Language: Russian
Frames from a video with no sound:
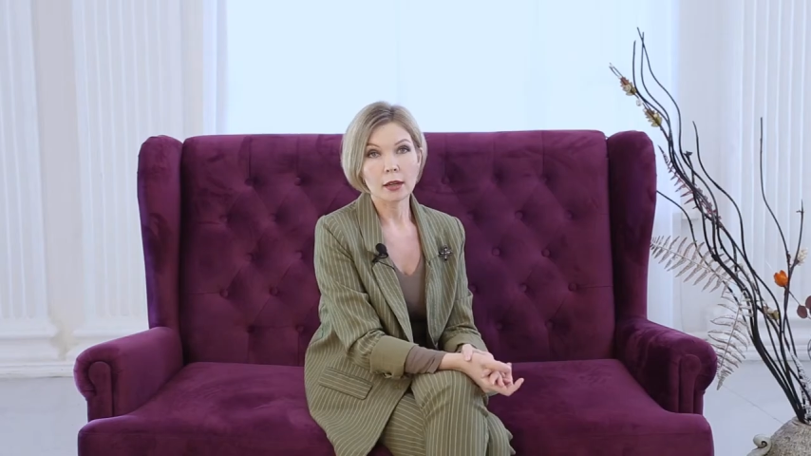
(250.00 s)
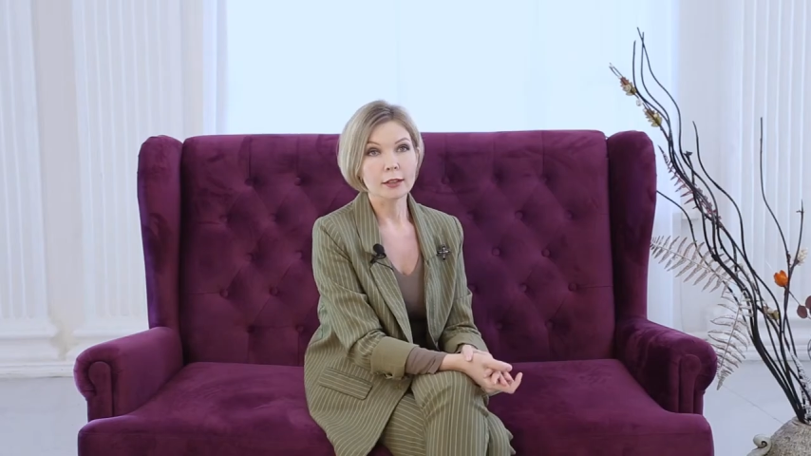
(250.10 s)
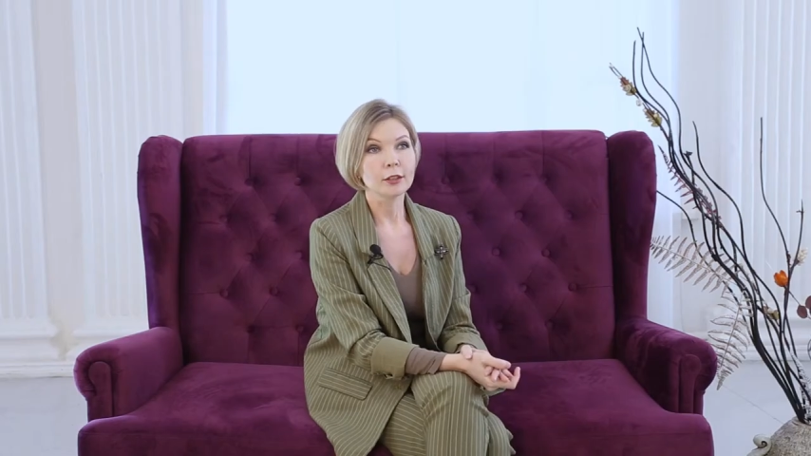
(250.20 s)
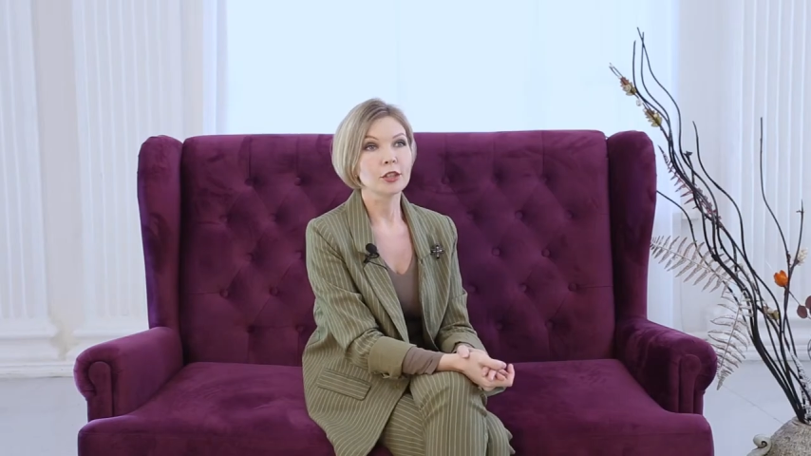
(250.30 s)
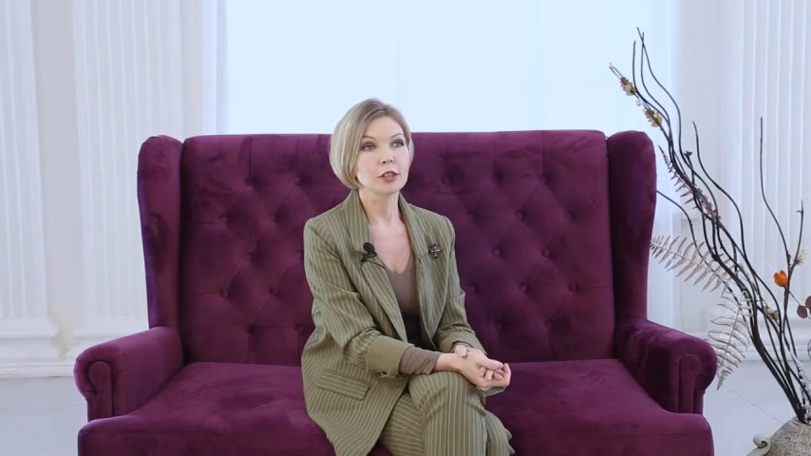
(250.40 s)
как
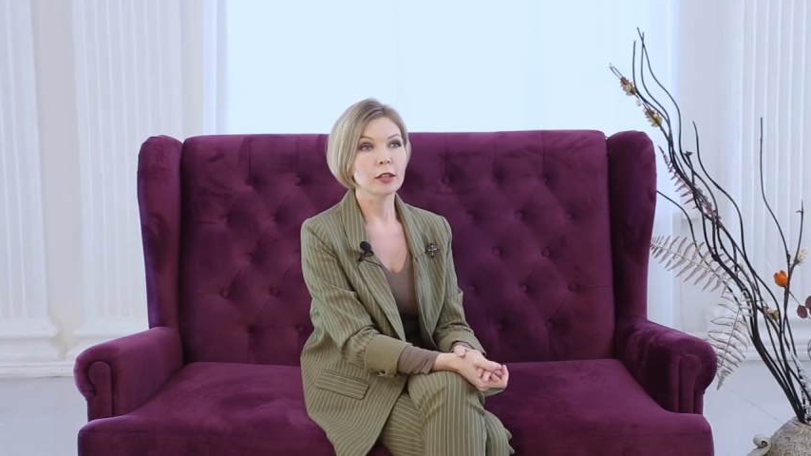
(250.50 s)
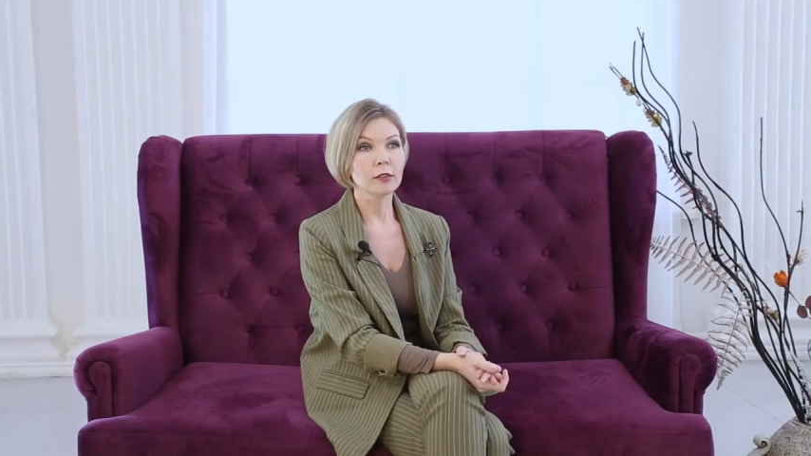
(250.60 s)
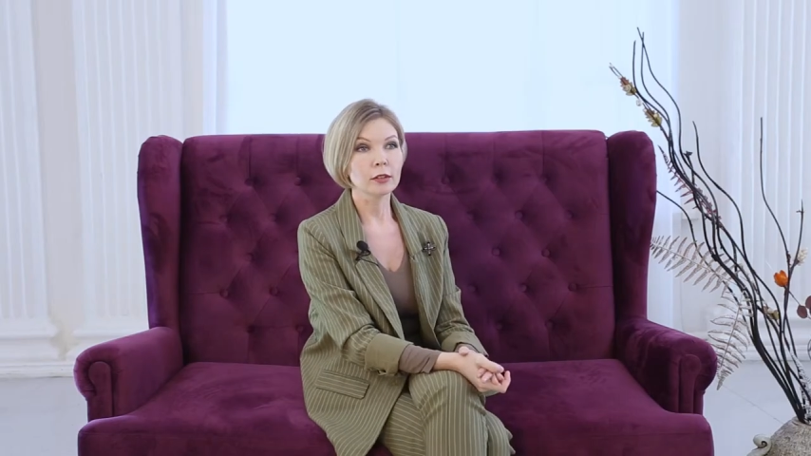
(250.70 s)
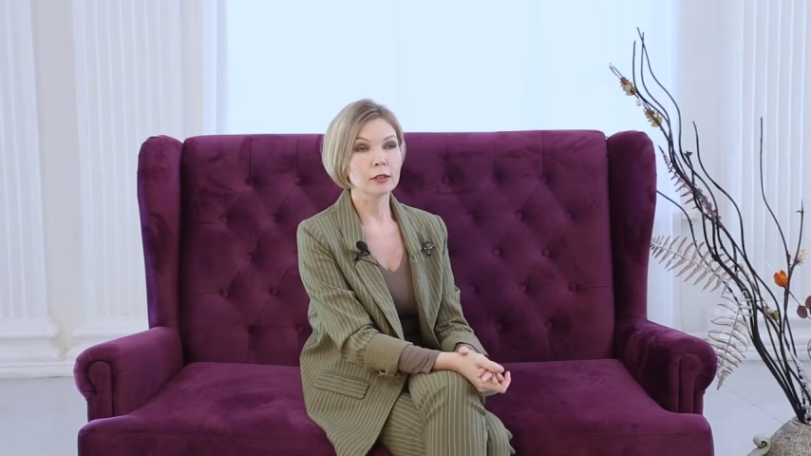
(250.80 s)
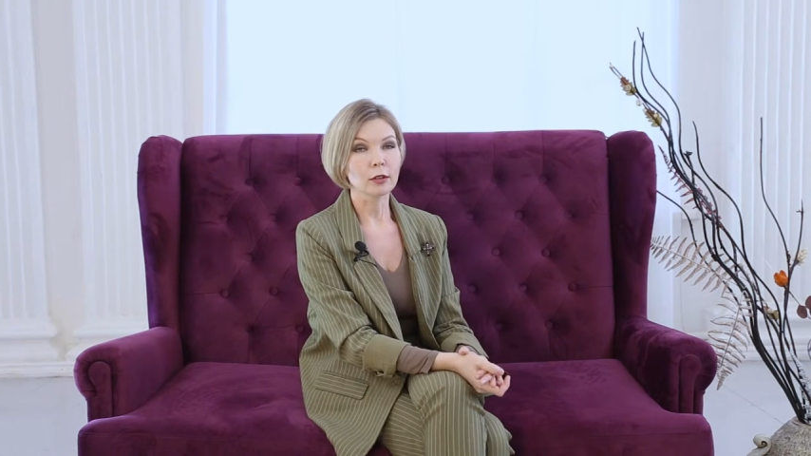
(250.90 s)
этот
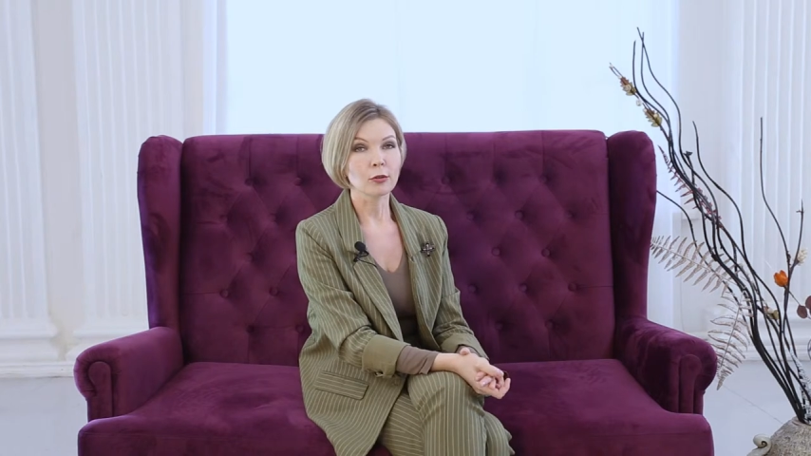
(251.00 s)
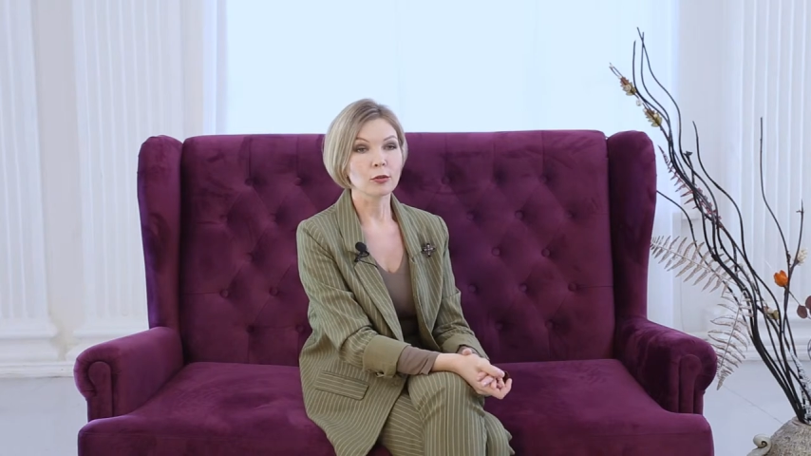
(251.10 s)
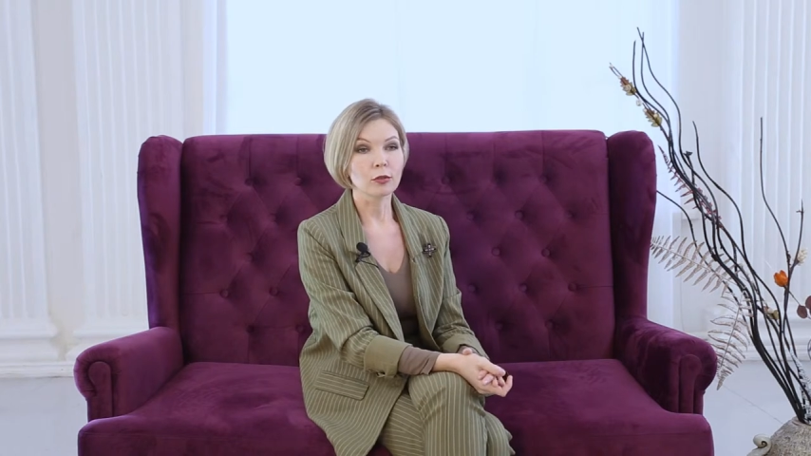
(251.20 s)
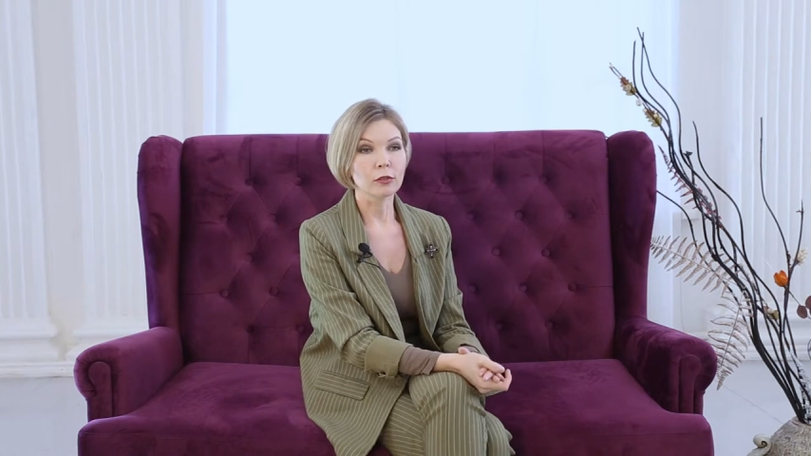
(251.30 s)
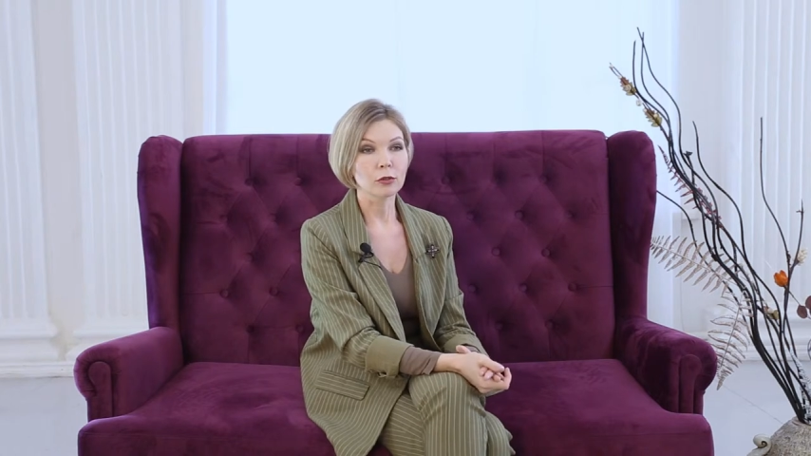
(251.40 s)
человек такого